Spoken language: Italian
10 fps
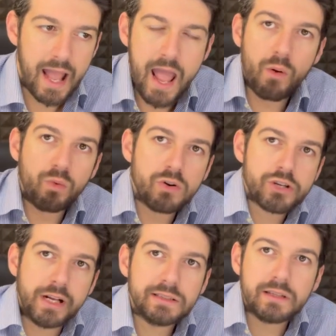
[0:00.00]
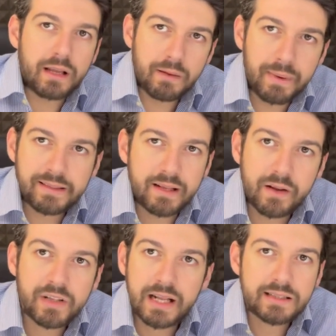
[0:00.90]
è uno Scesni che mette in
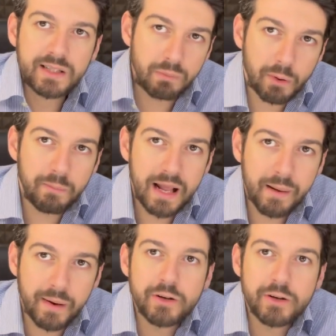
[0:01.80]
evidenza un problema,